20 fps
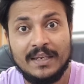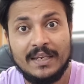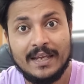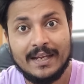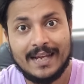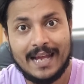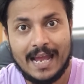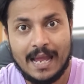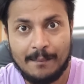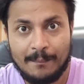भी
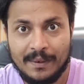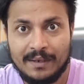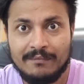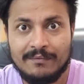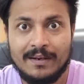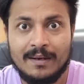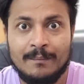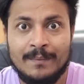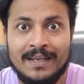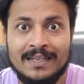एक एपिक
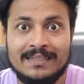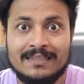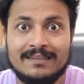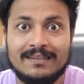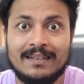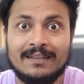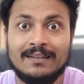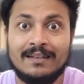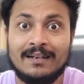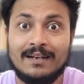फिल्म है
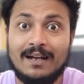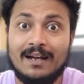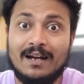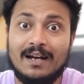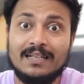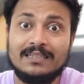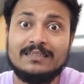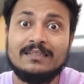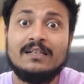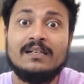जिसके अंदर
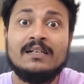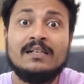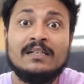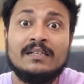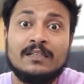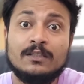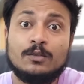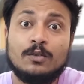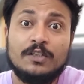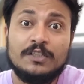आज
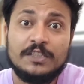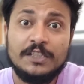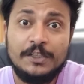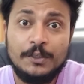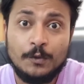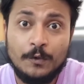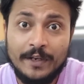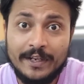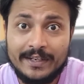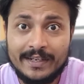थोड़ी सी
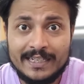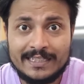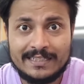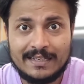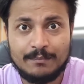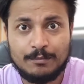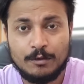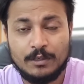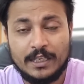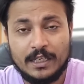यूनिकनेस
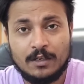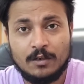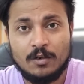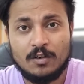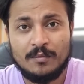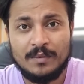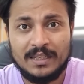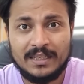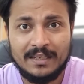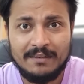आपको देखने
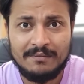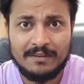को मिलती